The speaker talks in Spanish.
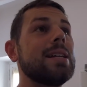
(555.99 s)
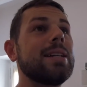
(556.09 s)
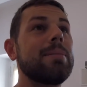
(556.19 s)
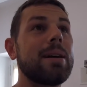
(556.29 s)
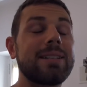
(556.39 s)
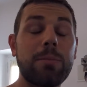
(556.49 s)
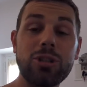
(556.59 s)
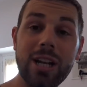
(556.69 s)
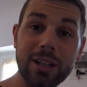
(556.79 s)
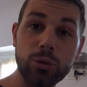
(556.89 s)
eh, estamos
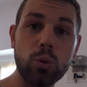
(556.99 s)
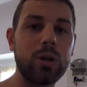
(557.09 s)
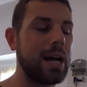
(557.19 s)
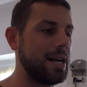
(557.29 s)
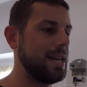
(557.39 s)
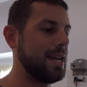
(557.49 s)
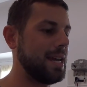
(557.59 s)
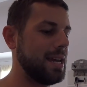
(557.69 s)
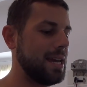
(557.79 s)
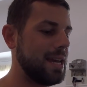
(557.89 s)
en altura,
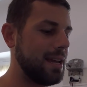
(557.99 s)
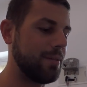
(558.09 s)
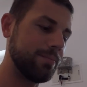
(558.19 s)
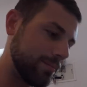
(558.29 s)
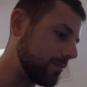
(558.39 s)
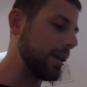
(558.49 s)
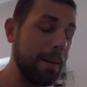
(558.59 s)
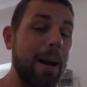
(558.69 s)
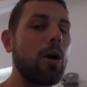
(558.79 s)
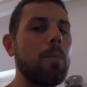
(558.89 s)
eh,
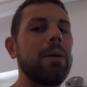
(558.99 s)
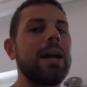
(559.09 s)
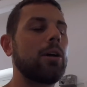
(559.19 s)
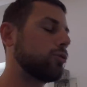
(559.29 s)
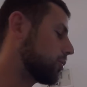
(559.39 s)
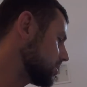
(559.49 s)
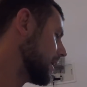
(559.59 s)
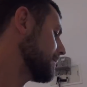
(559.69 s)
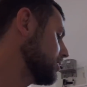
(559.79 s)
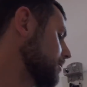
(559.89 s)
es más complicado, entonces
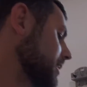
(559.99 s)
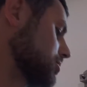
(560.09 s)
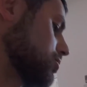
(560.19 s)
han metido varias